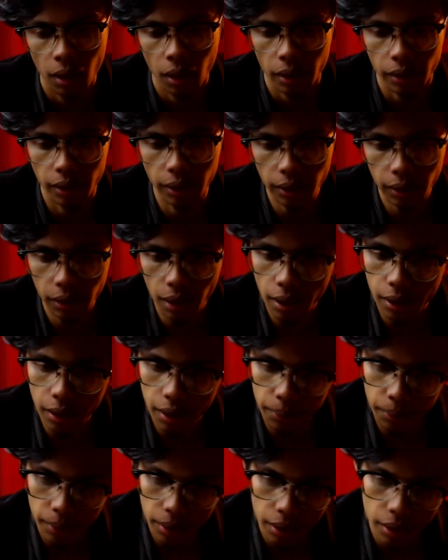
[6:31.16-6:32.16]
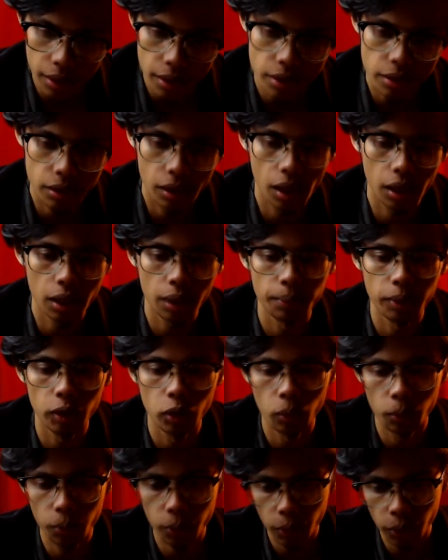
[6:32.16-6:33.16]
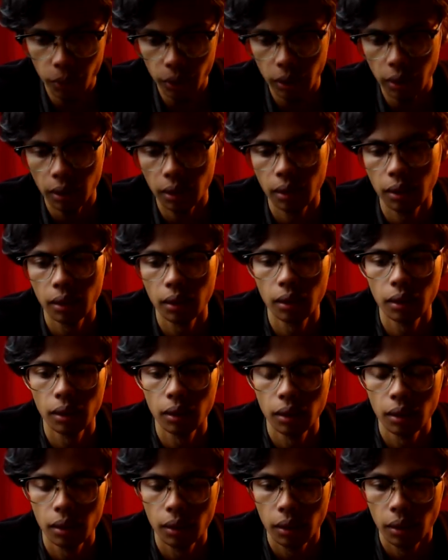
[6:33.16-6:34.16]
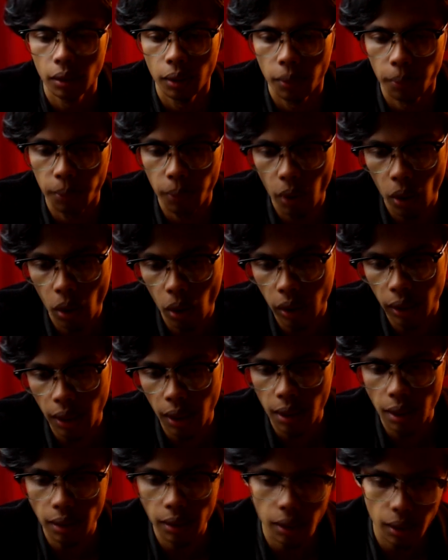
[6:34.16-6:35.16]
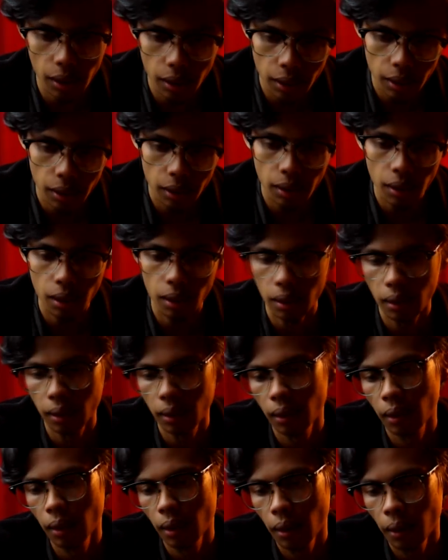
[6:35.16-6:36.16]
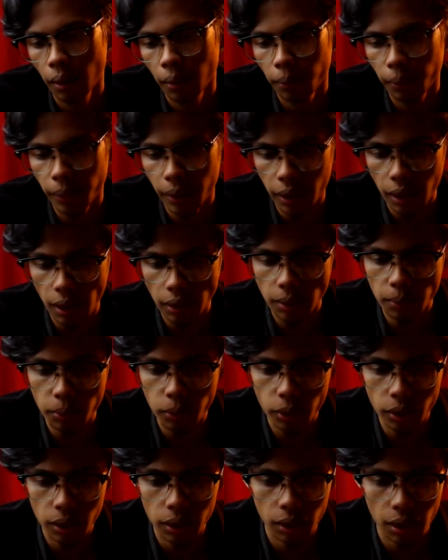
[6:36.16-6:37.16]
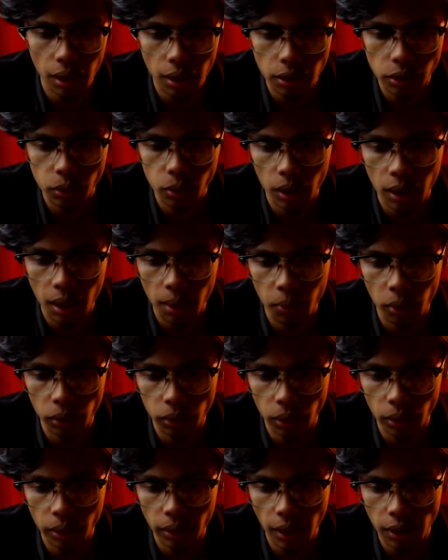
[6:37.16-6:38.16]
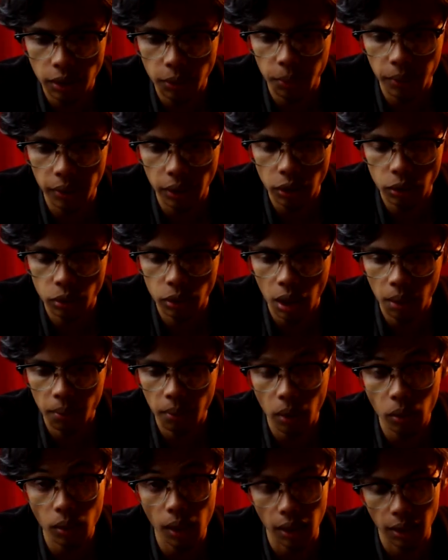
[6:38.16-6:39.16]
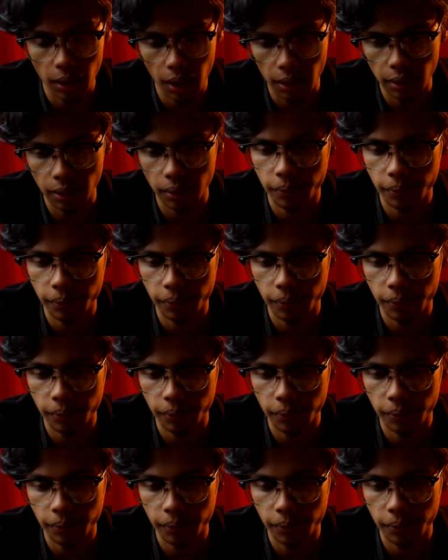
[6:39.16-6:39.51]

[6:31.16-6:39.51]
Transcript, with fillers: Di tengah gerimis, jalanan berlumpur, pohon kanan kiri, mereka tempuh dengan suara motor yang seperti sudah mau ngadat.